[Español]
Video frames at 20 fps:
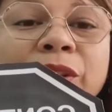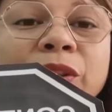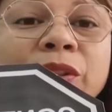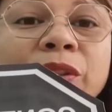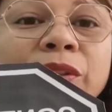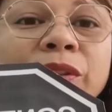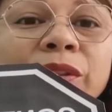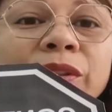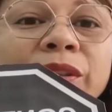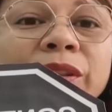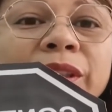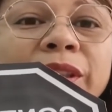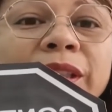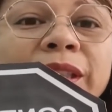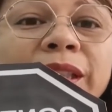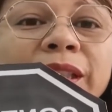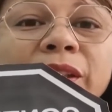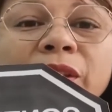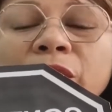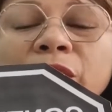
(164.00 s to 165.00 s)
¿no?
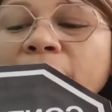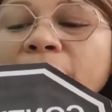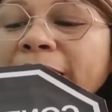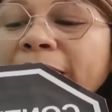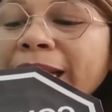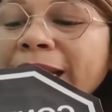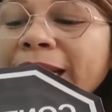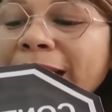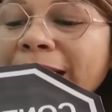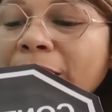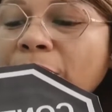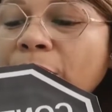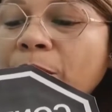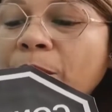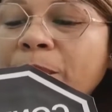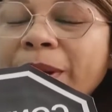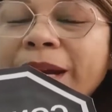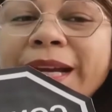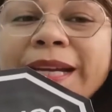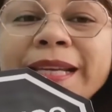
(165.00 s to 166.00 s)
Lo que le
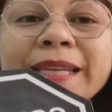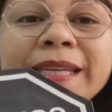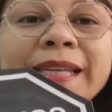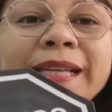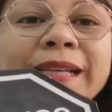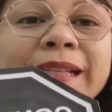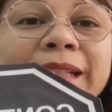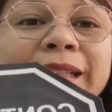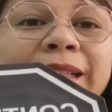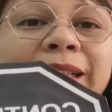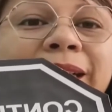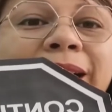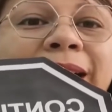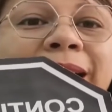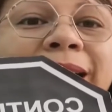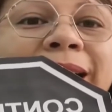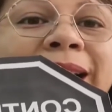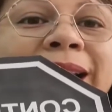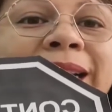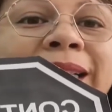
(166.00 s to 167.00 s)
acompaña la
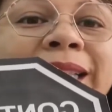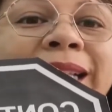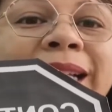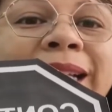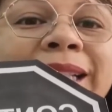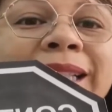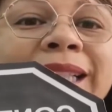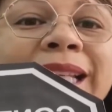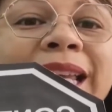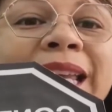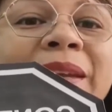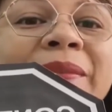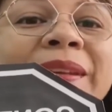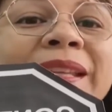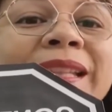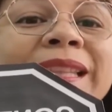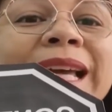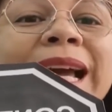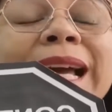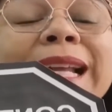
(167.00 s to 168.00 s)
alerta es
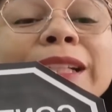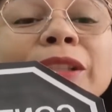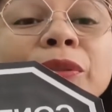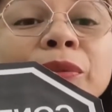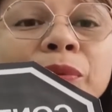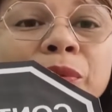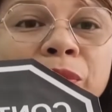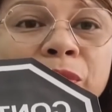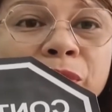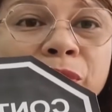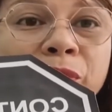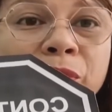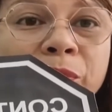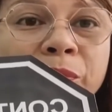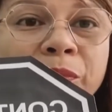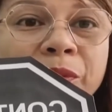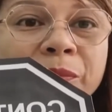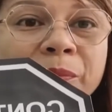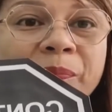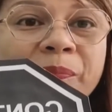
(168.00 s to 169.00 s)
evitar su
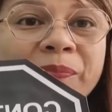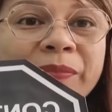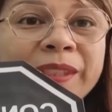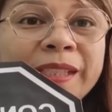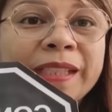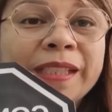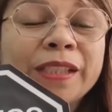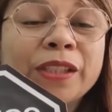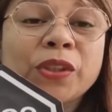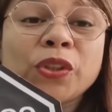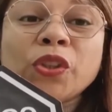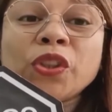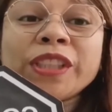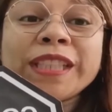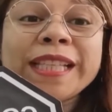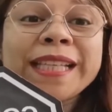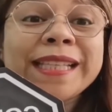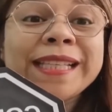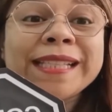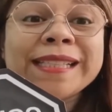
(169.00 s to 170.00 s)
consumo. No
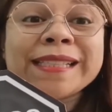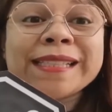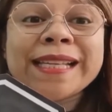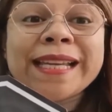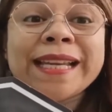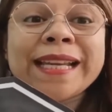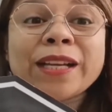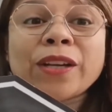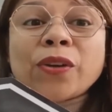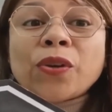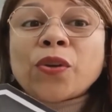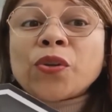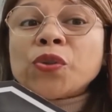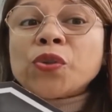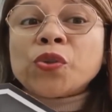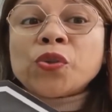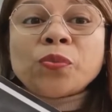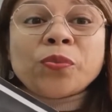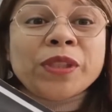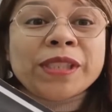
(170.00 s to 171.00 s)
te dice
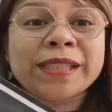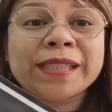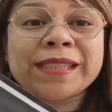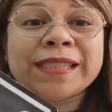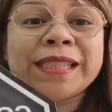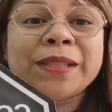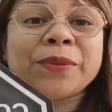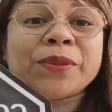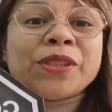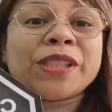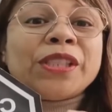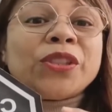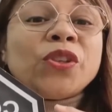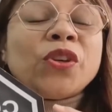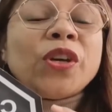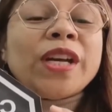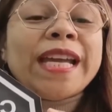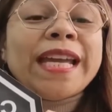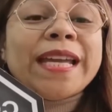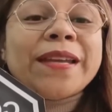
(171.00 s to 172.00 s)
consumo excesivo,
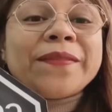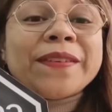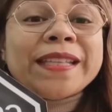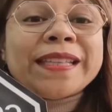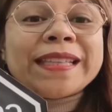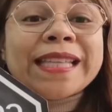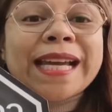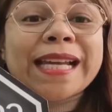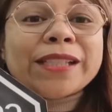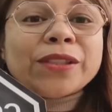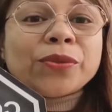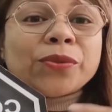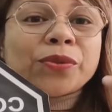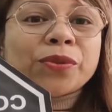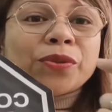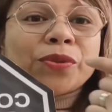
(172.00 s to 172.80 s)
sino evitar su